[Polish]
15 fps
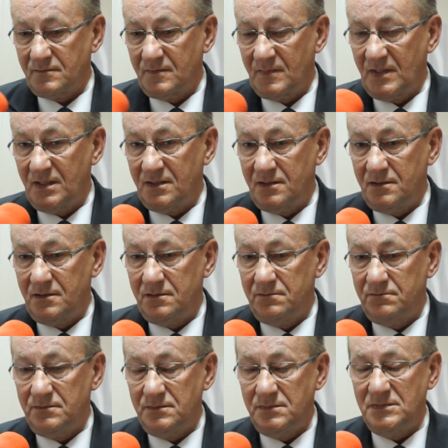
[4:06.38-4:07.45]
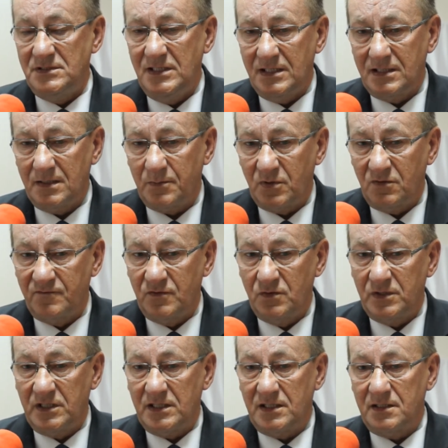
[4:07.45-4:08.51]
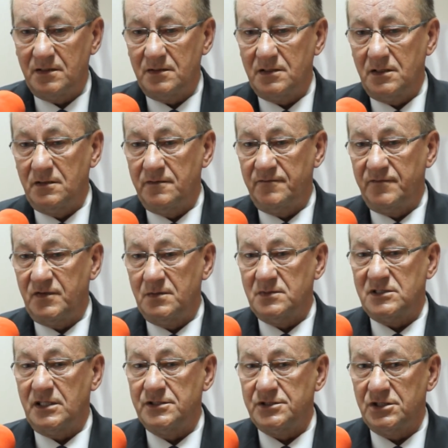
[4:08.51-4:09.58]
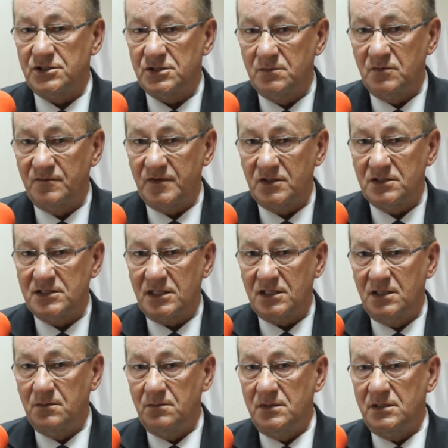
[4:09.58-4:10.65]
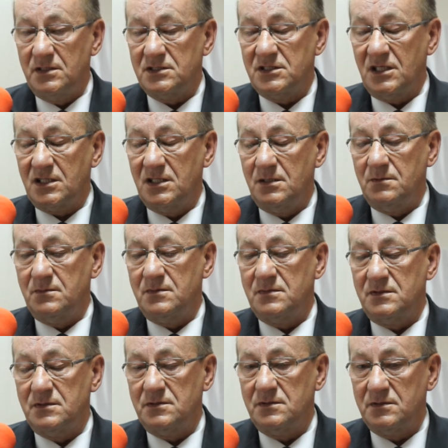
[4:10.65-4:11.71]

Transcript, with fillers: E, nie, ja porównuję w tym sensie, że mówiąc z jakim, z jakim